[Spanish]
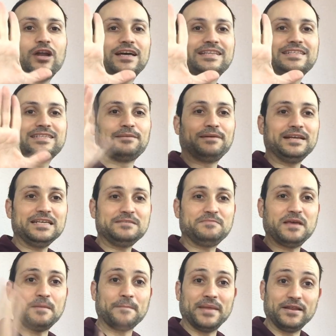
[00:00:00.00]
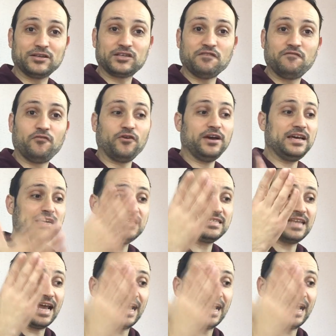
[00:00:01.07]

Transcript: Hola, ¿qué tal chavales? Bienvenidos a InfoES.